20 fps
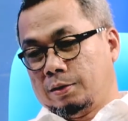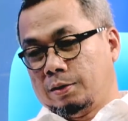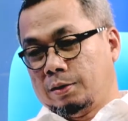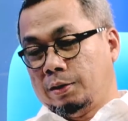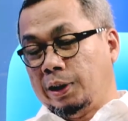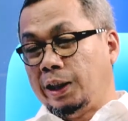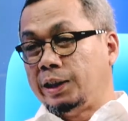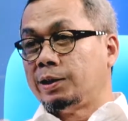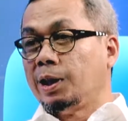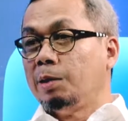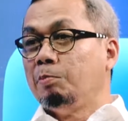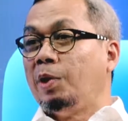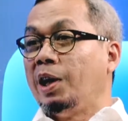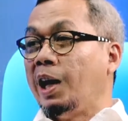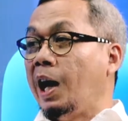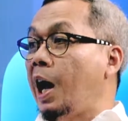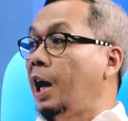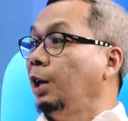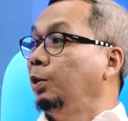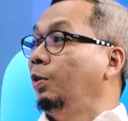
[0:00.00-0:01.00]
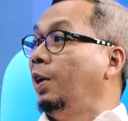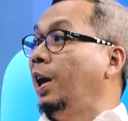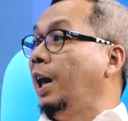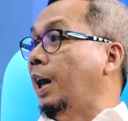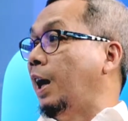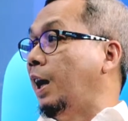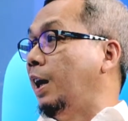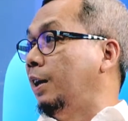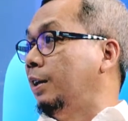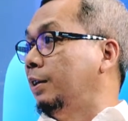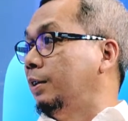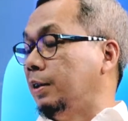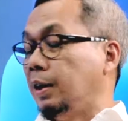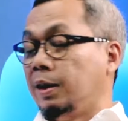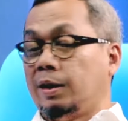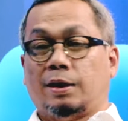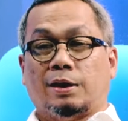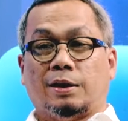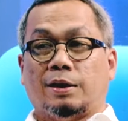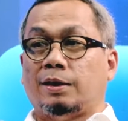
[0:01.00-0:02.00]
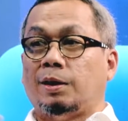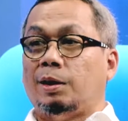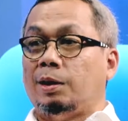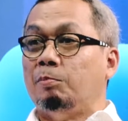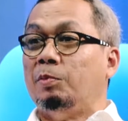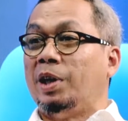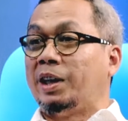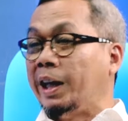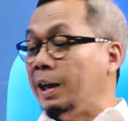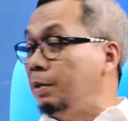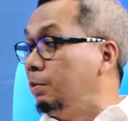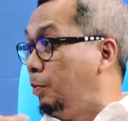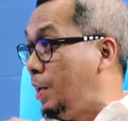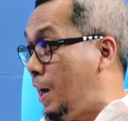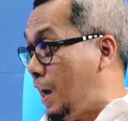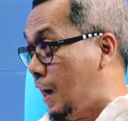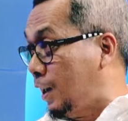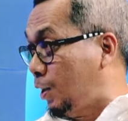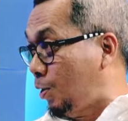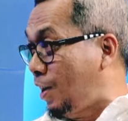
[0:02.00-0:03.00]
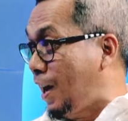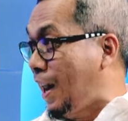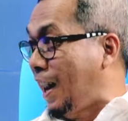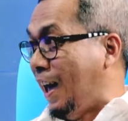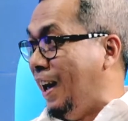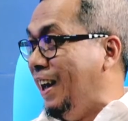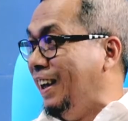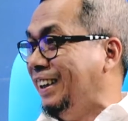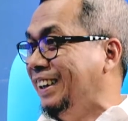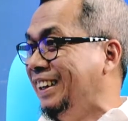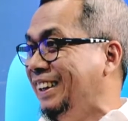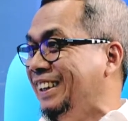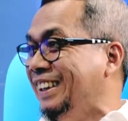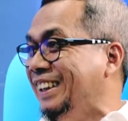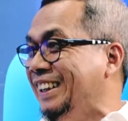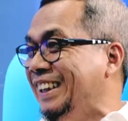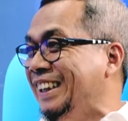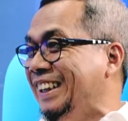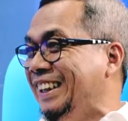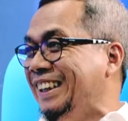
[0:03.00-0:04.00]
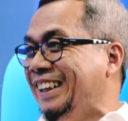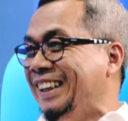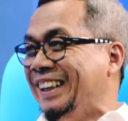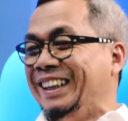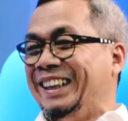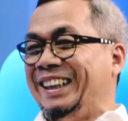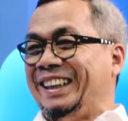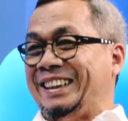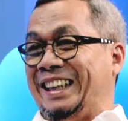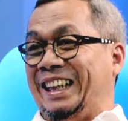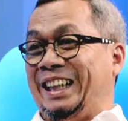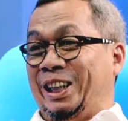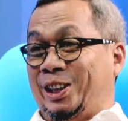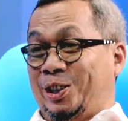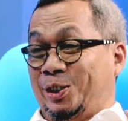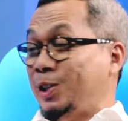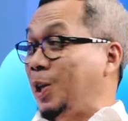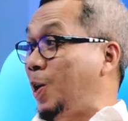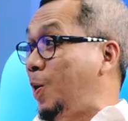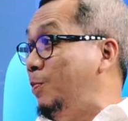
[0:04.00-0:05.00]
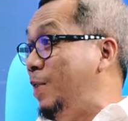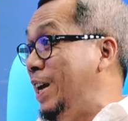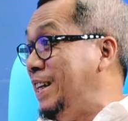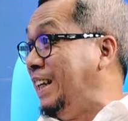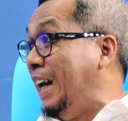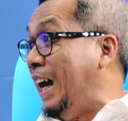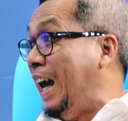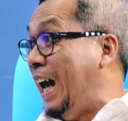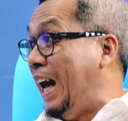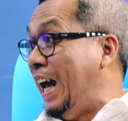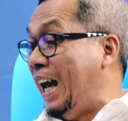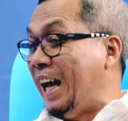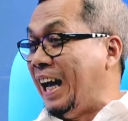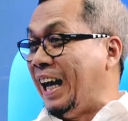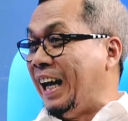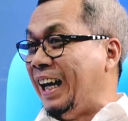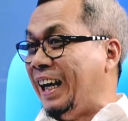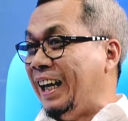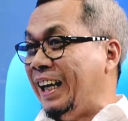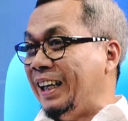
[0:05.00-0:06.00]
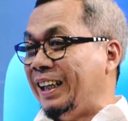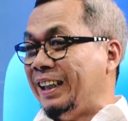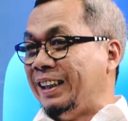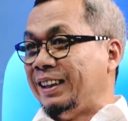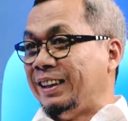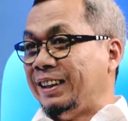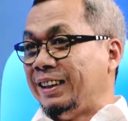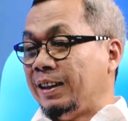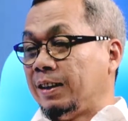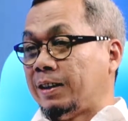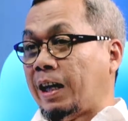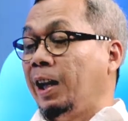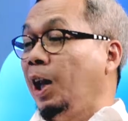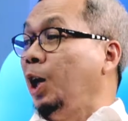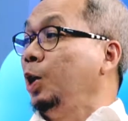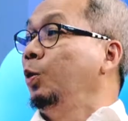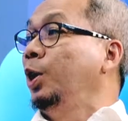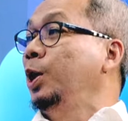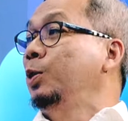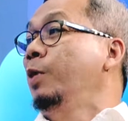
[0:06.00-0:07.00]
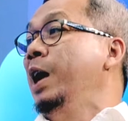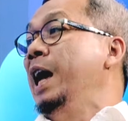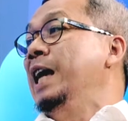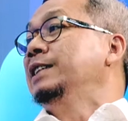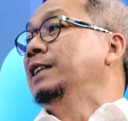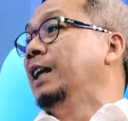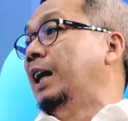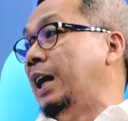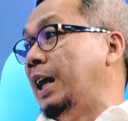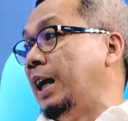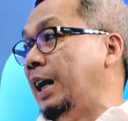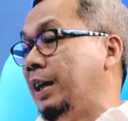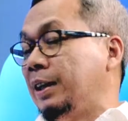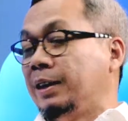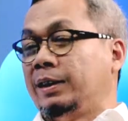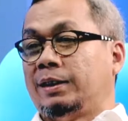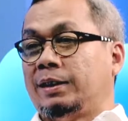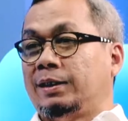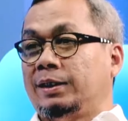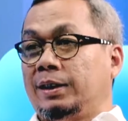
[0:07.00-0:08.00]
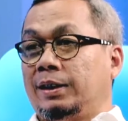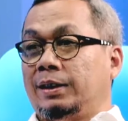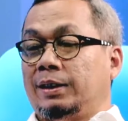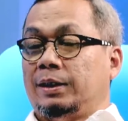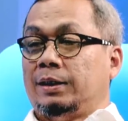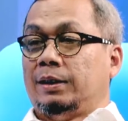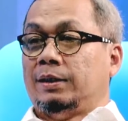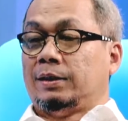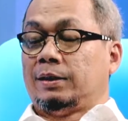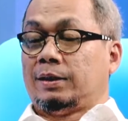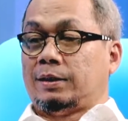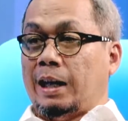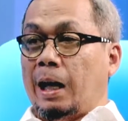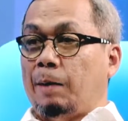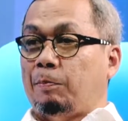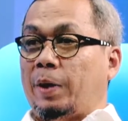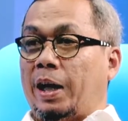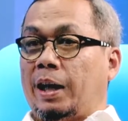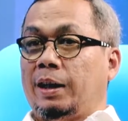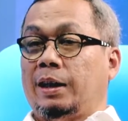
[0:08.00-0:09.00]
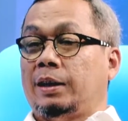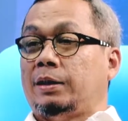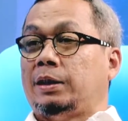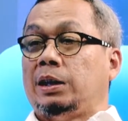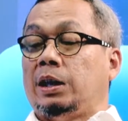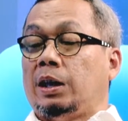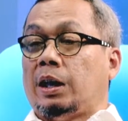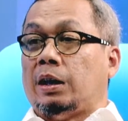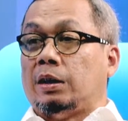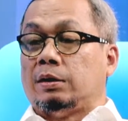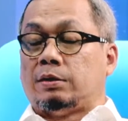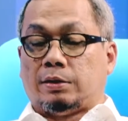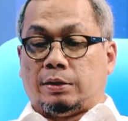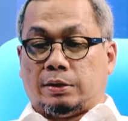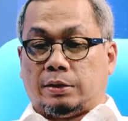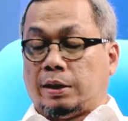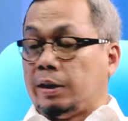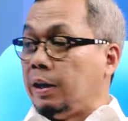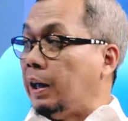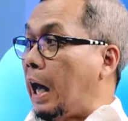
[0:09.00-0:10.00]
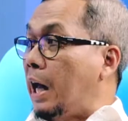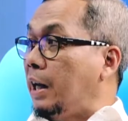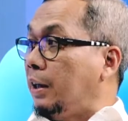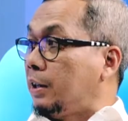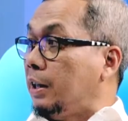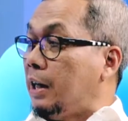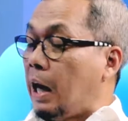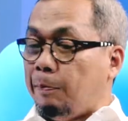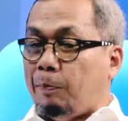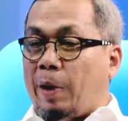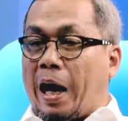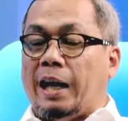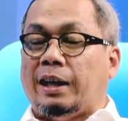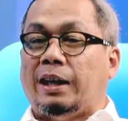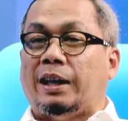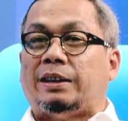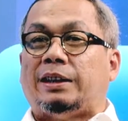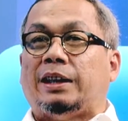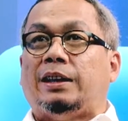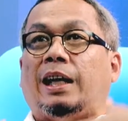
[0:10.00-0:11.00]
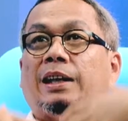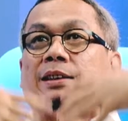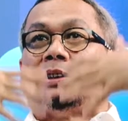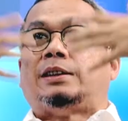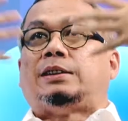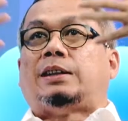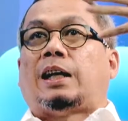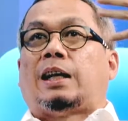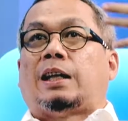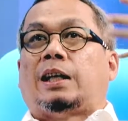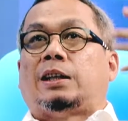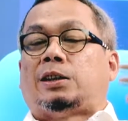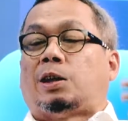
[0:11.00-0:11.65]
Nixon menang atau kalah? Uh, McCain menang atau kalah? Ups. Menang. Jadi itu jawabannya. Kalah, kalah, kalah, kalah. kalah dua-duanya. Hmm. Kenapa Anda tidak Artinya kenapa Anda, anda tidak gitu secara gitu ya?